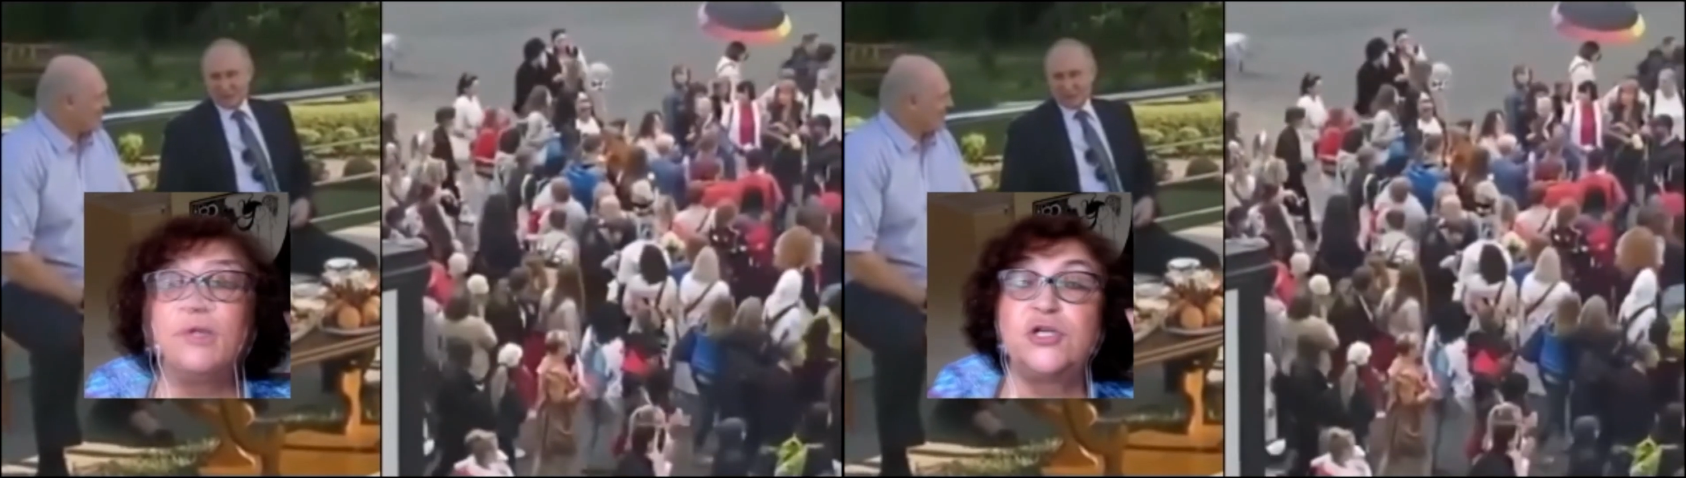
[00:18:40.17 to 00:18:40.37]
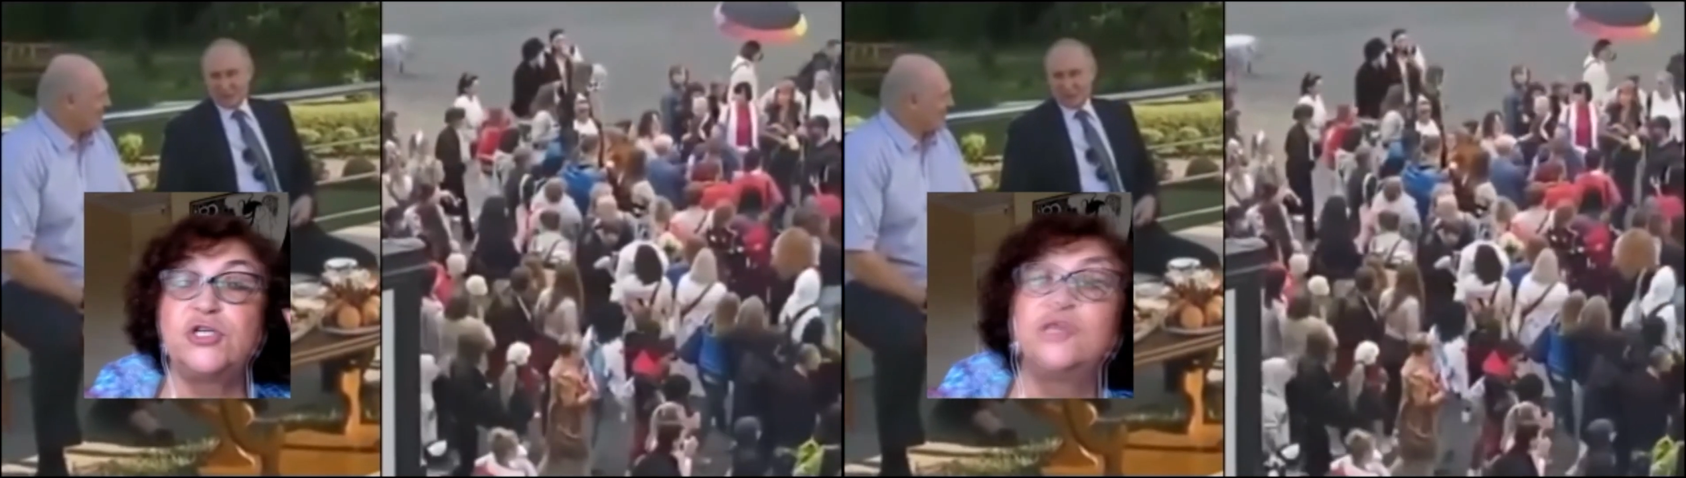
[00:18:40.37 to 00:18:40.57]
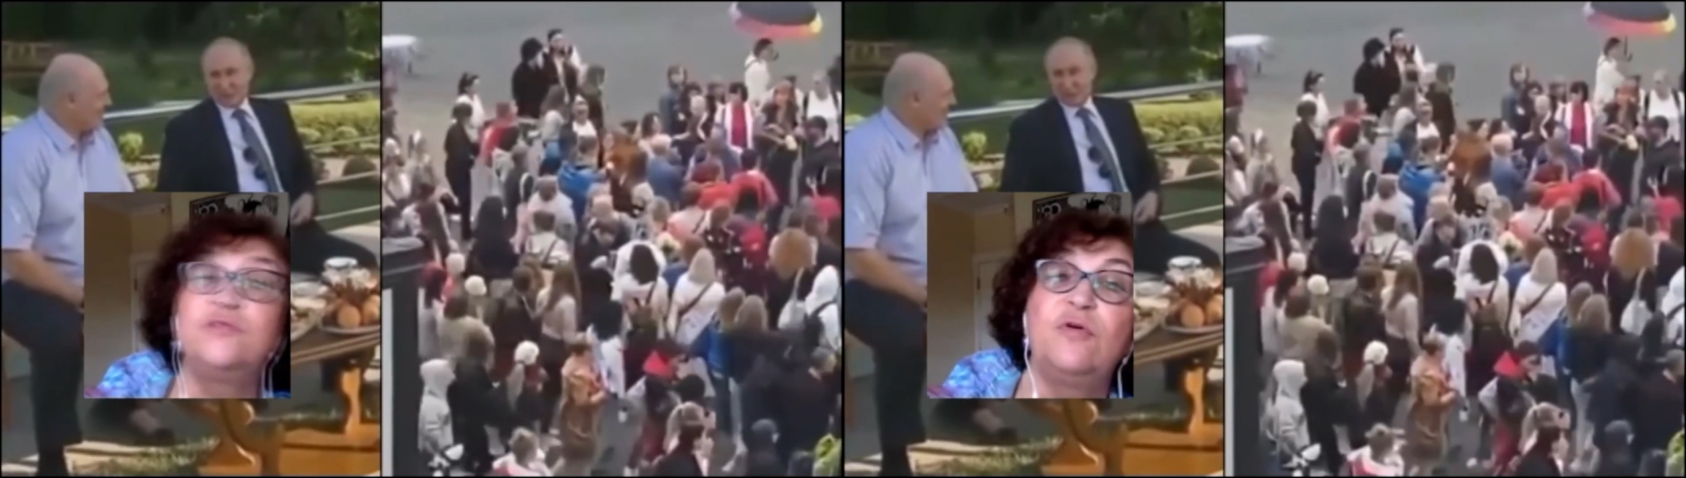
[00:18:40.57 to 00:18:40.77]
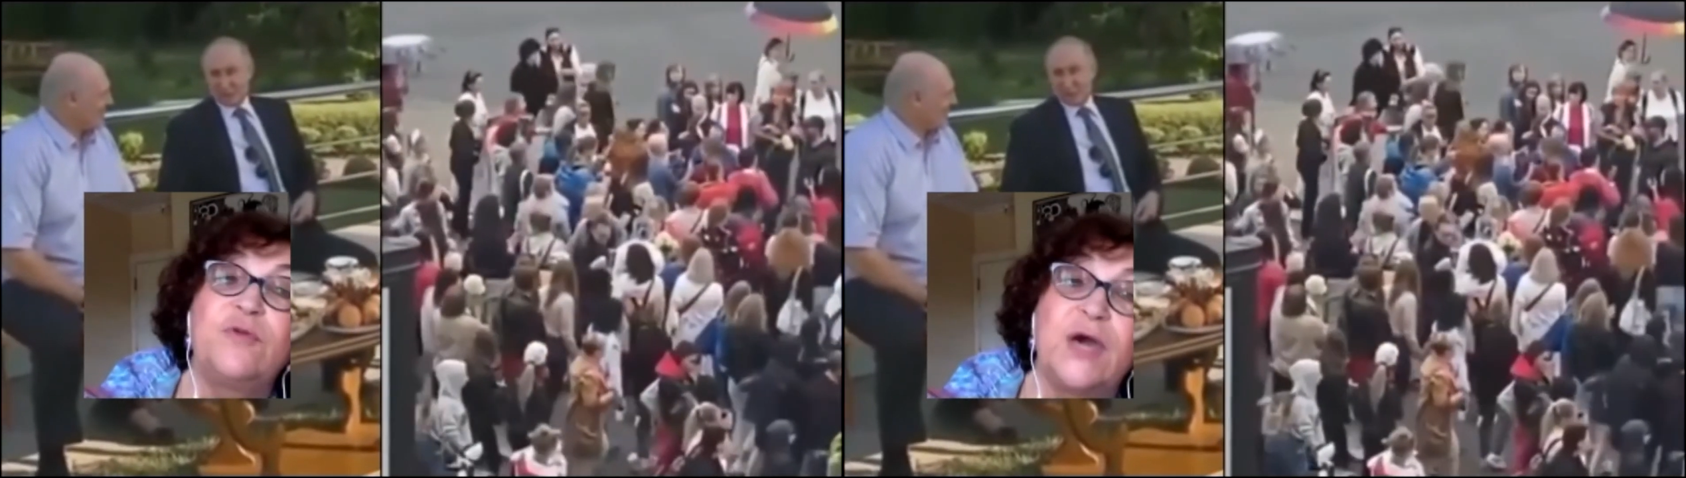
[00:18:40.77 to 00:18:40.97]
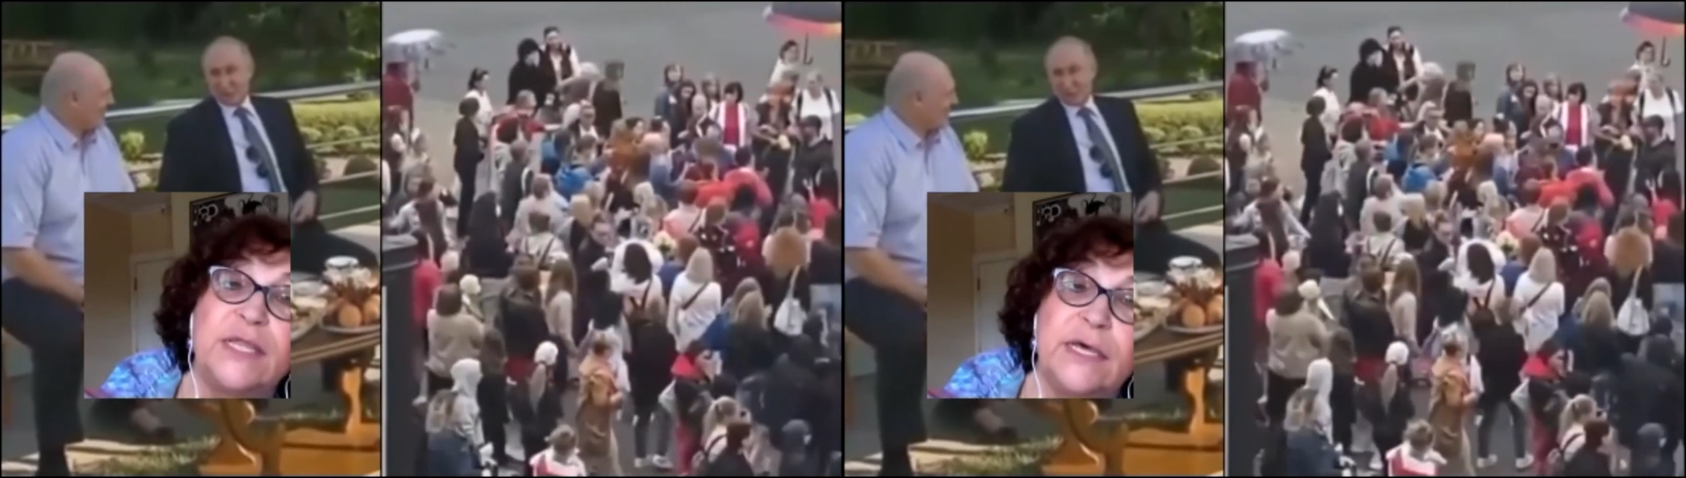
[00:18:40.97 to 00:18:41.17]
большинство
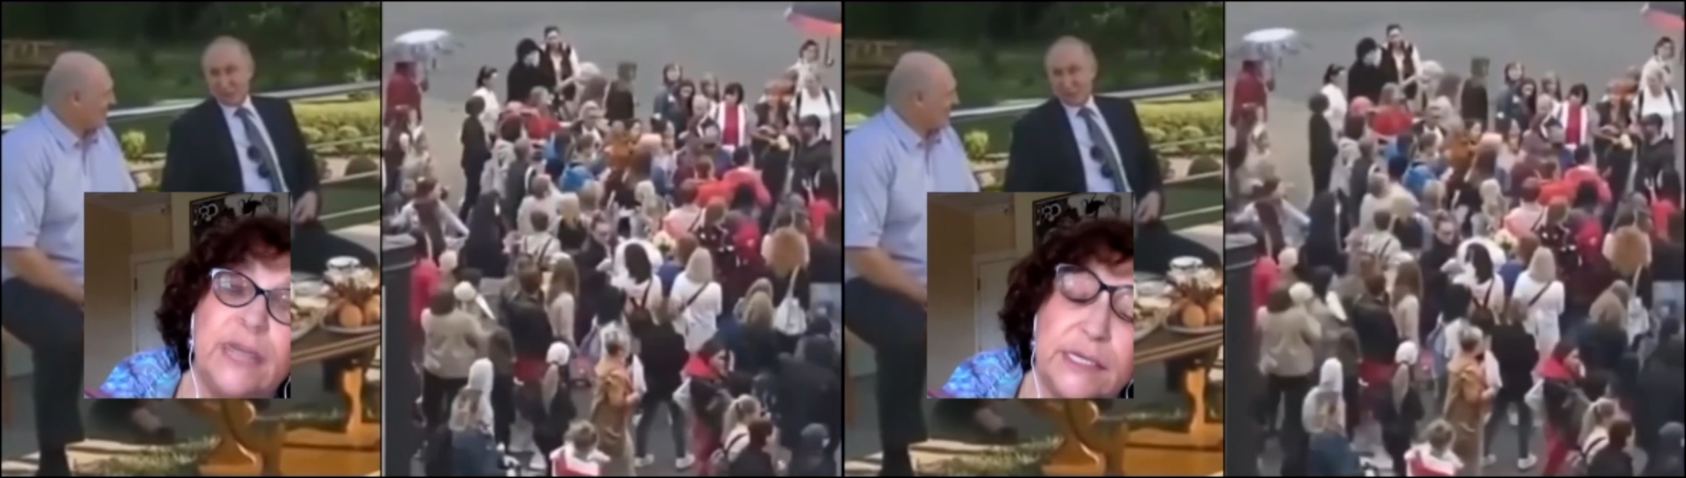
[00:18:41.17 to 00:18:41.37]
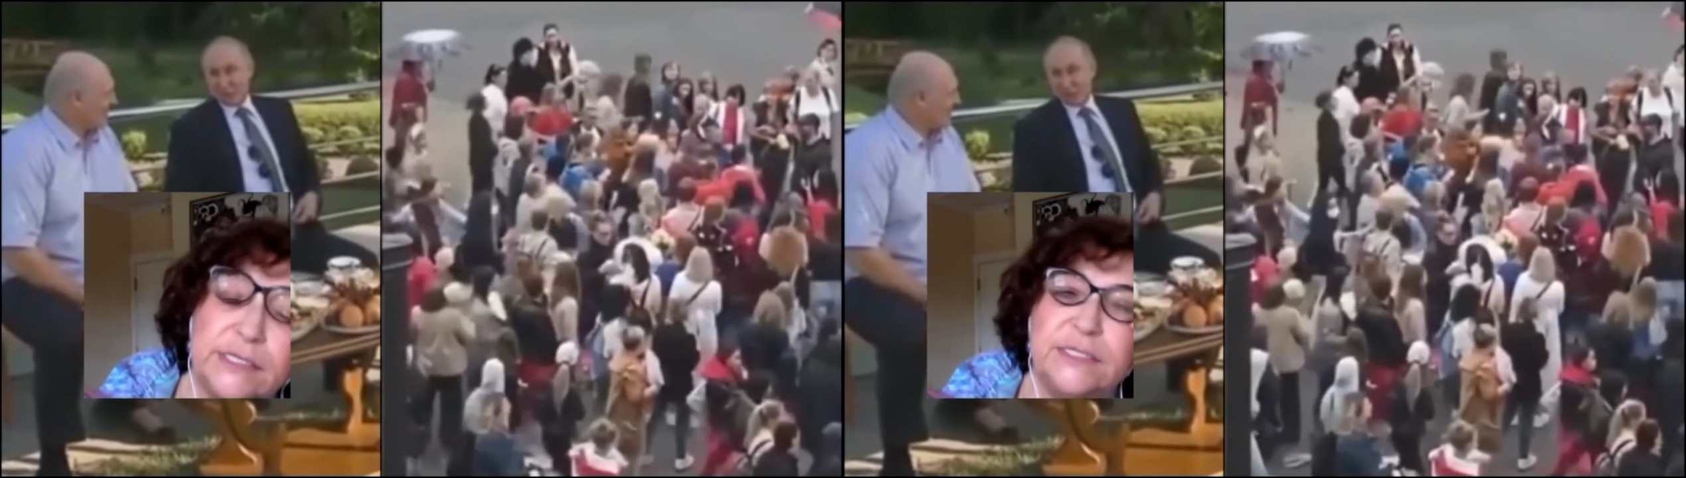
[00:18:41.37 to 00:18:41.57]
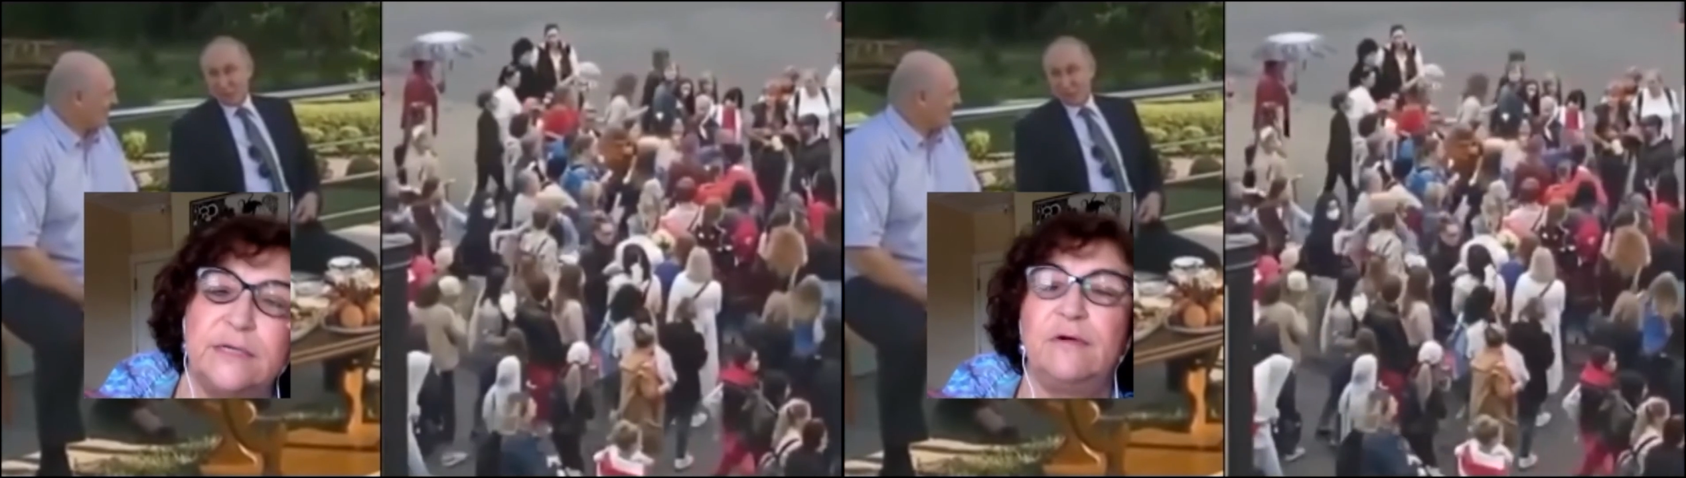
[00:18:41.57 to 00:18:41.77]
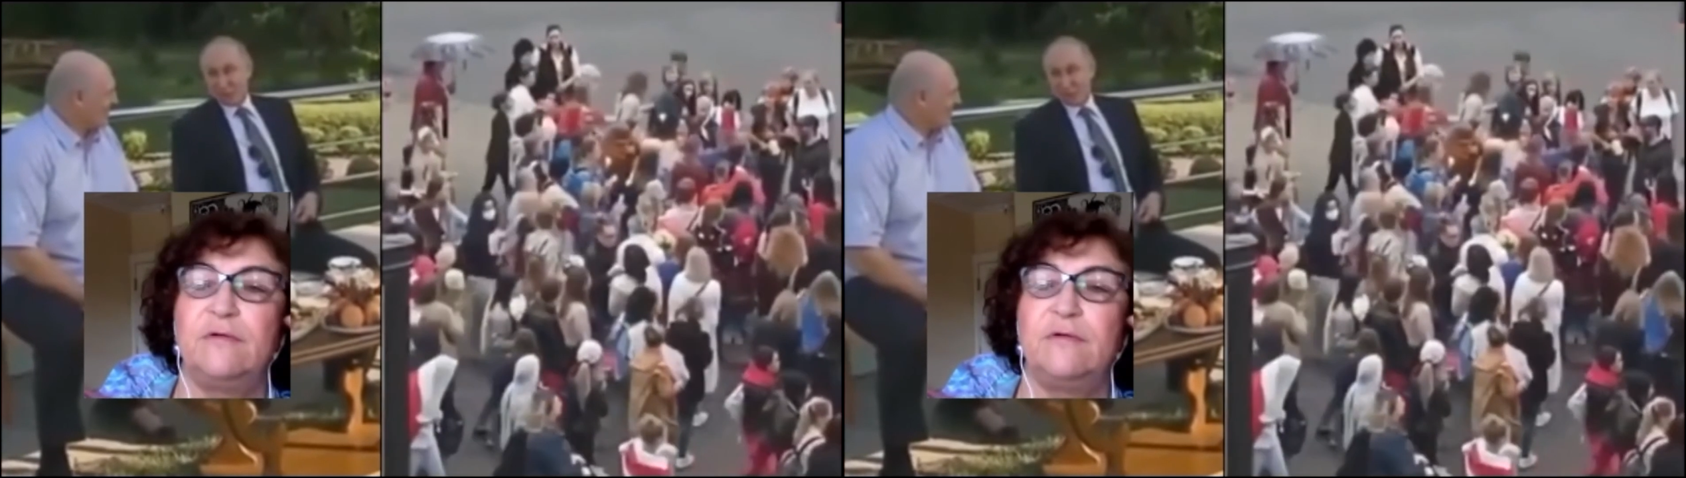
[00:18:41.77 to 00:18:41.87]
в Конгрессе, э,